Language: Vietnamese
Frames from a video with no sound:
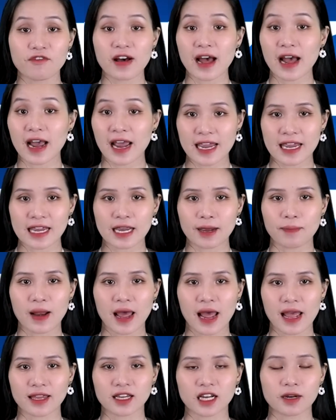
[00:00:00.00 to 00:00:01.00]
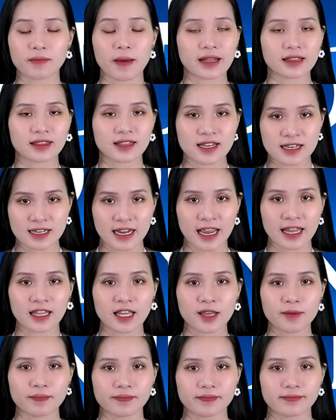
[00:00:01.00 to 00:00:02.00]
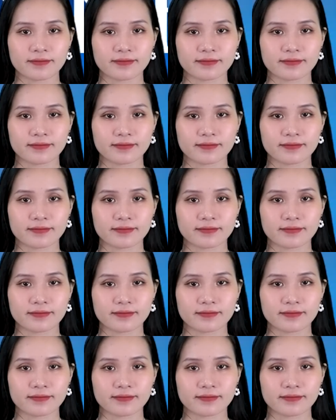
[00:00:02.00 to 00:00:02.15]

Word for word: và hẹn gặp lại ở bản tin kế tiếp.